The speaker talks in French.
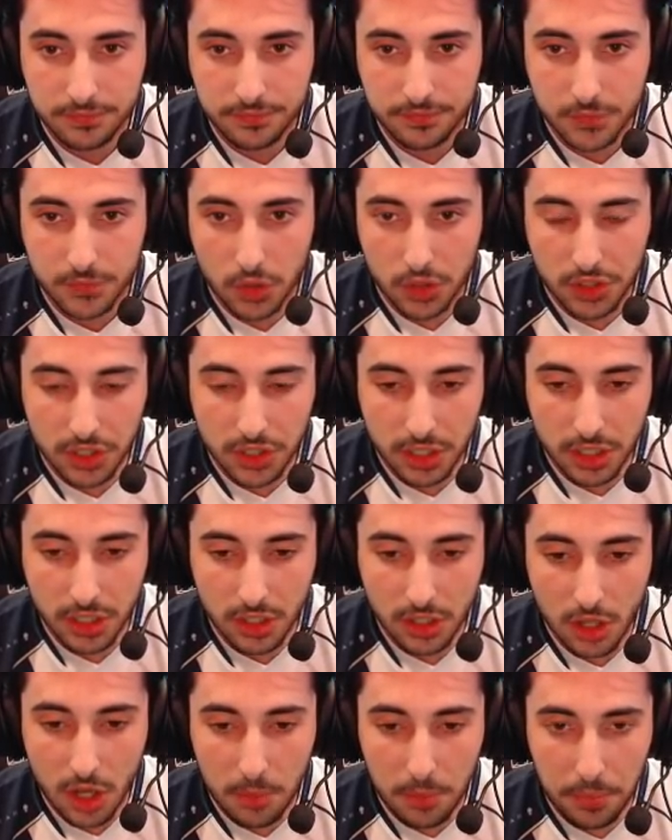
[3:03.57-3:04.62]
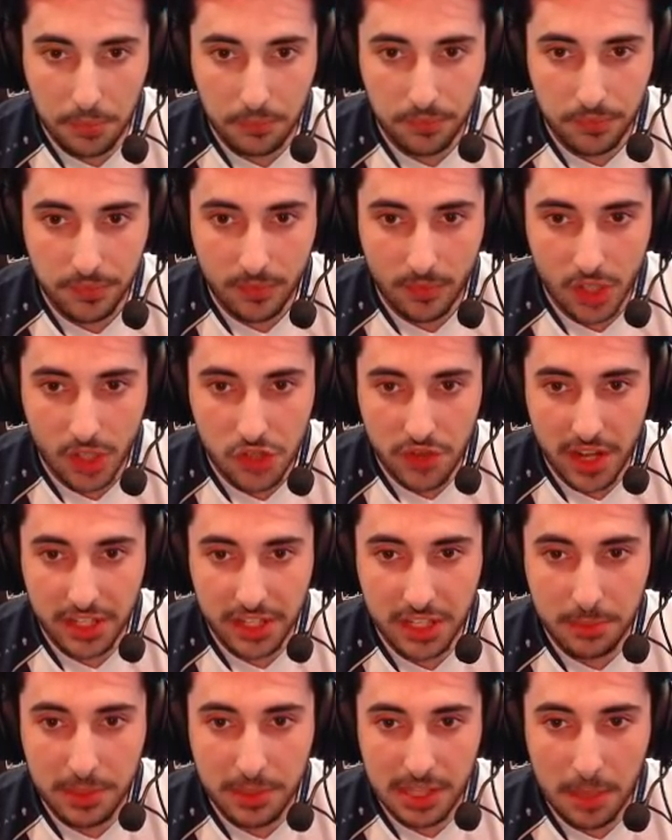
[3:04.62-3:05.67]
Ok, hop. Je vais
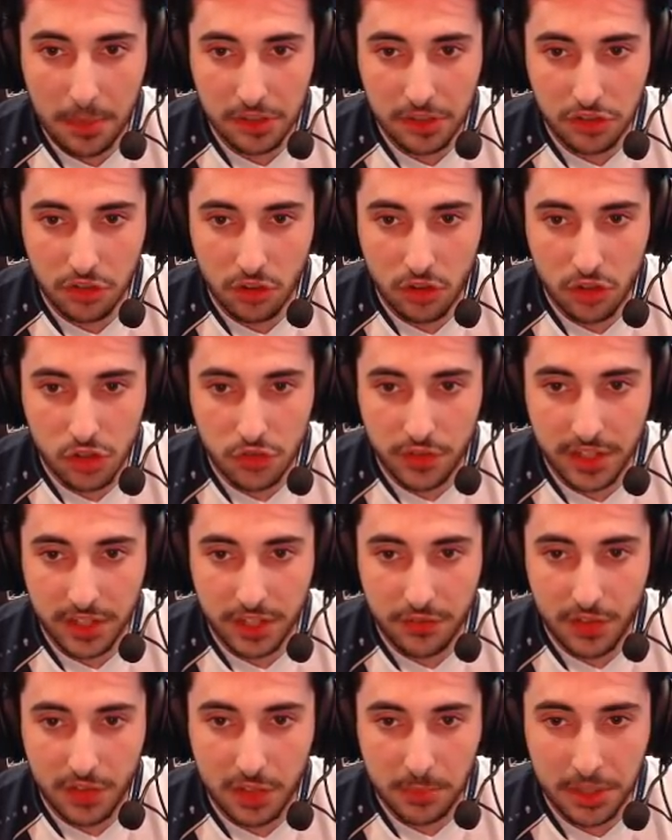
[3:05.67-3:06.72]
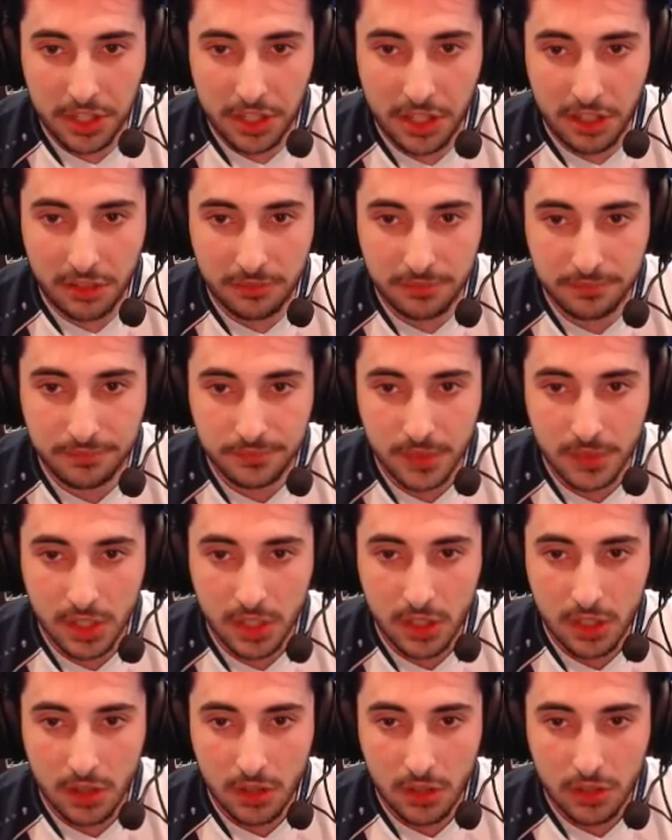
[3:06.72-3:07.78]
arrêter de mettre la pression, je vais défendre maintenant.
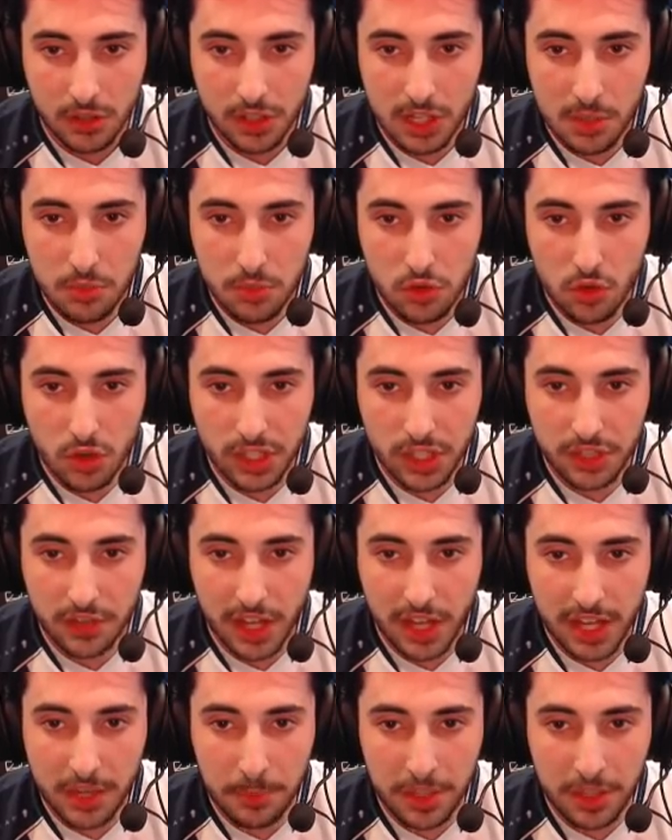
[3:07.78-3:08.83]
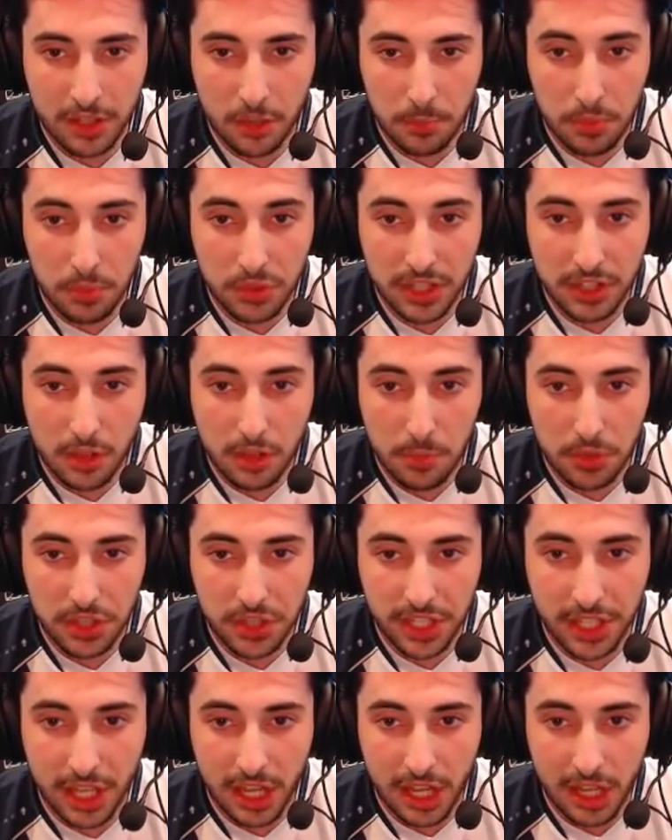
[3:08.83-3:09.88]
Quel bûcheron qui devrait aller mettre peut-être un peu de
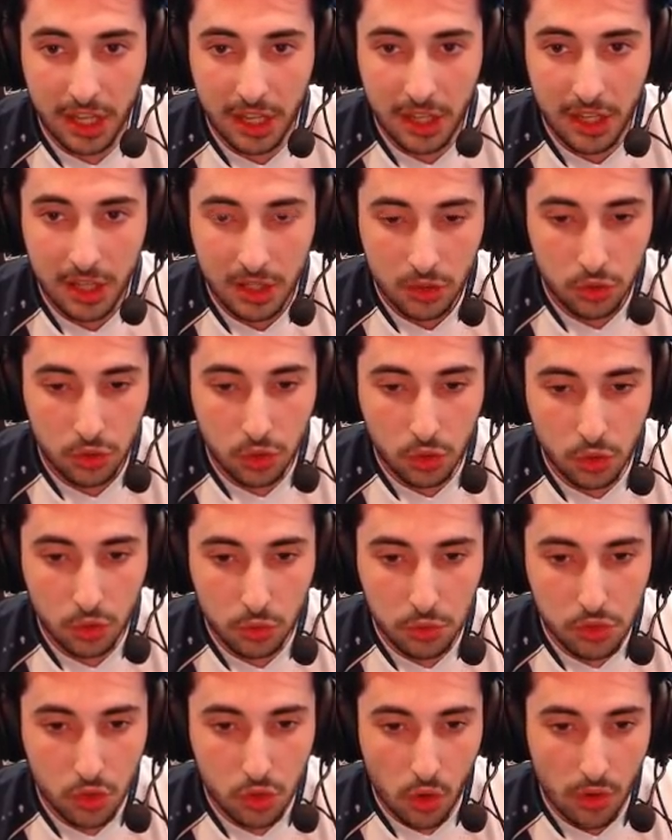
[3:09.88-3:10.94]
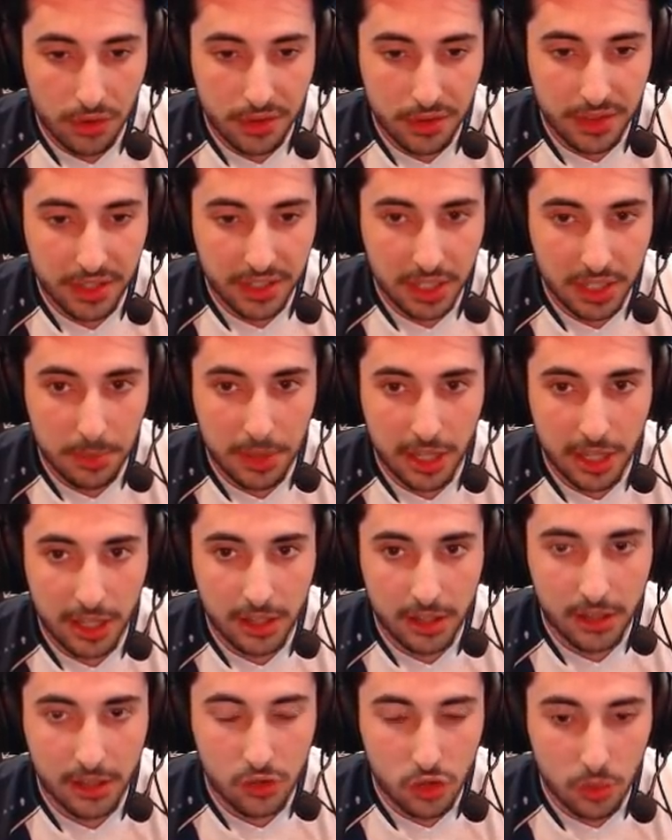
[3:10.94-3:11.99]
dégâts. Deux coups de bûcheron, c'est très bien.
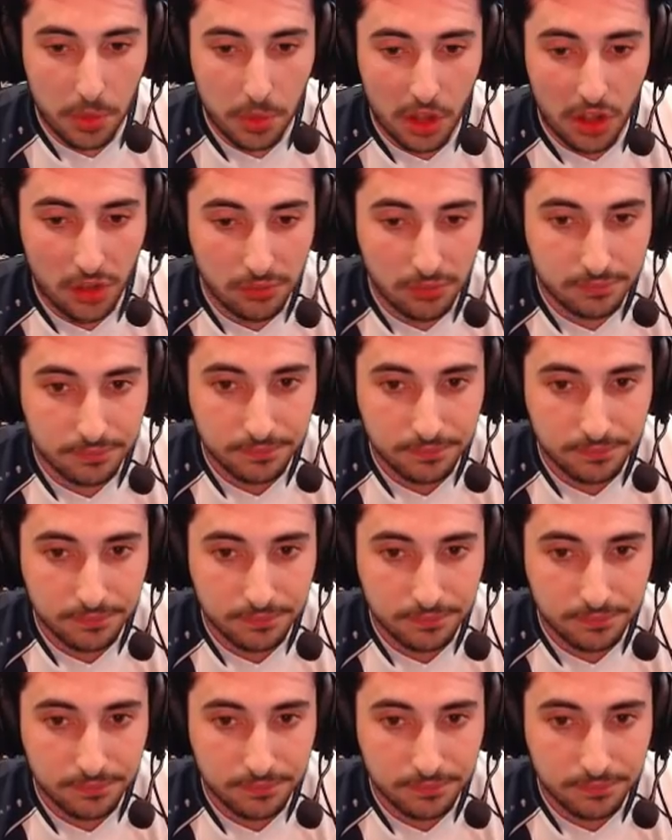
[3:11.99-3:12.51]
Je prends.